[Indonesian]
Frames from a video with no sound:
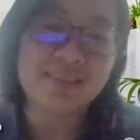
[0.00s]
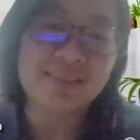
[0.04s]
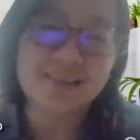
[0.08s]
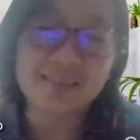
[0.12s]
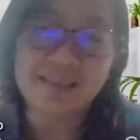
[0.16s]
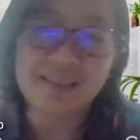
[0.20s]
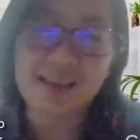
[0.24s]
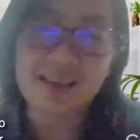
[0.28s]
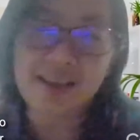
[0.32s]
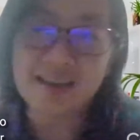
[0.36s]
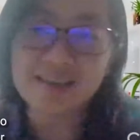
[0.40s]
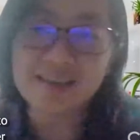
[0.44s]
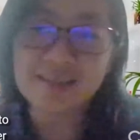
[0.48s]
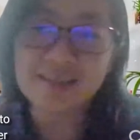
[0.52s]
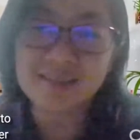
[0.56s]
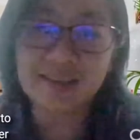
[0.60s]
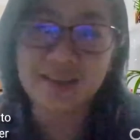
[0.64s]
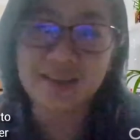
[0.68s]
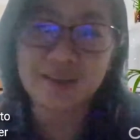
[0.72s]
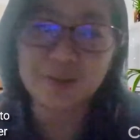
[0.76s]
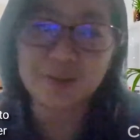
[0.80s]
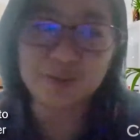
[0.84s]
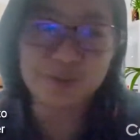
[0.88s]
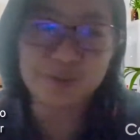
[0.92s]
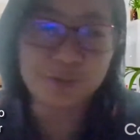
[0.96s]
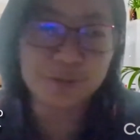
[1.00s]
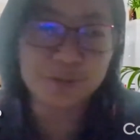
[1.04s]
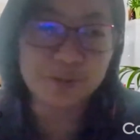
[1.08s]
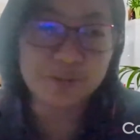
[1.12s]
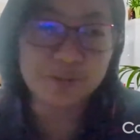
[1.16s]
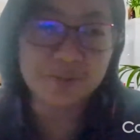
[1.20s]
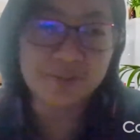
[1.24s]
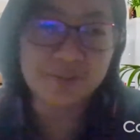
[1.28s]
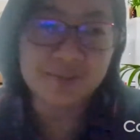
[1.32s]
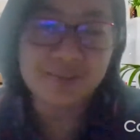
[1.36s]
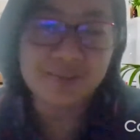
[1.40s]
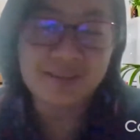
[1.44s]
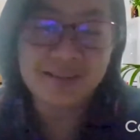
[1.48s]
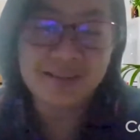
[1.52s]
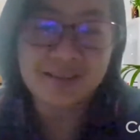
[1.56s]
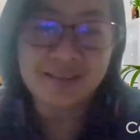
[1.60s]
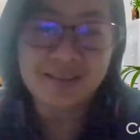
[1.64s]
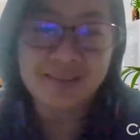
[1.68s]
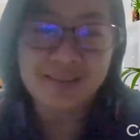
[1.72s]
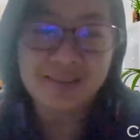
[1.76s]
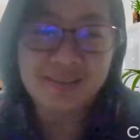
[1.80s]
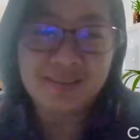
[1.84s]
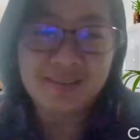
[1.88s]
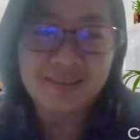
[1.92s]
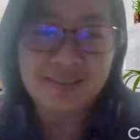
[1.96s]
Sehat selalu.
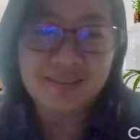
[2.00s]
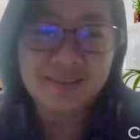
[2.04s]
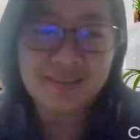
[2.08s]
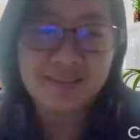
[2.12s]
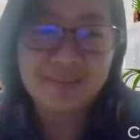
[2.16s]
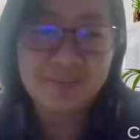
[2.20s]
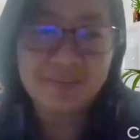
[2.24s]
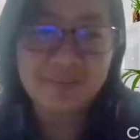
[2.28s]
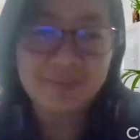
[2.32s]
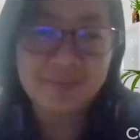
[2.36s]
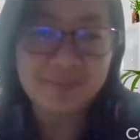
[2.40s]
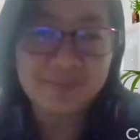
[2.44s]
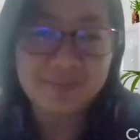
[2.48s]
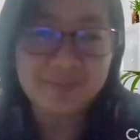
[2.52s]
Amin.